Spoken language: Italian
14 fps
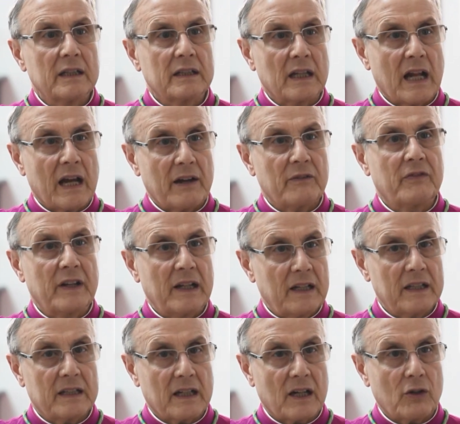tra
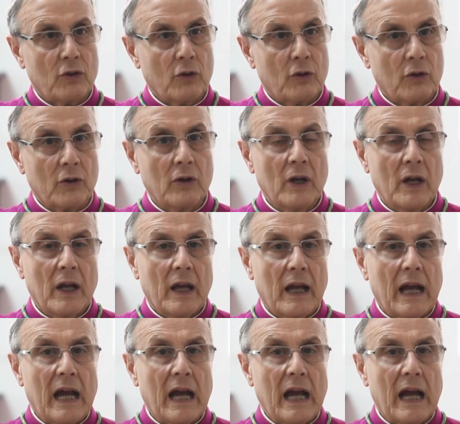figli tra loro,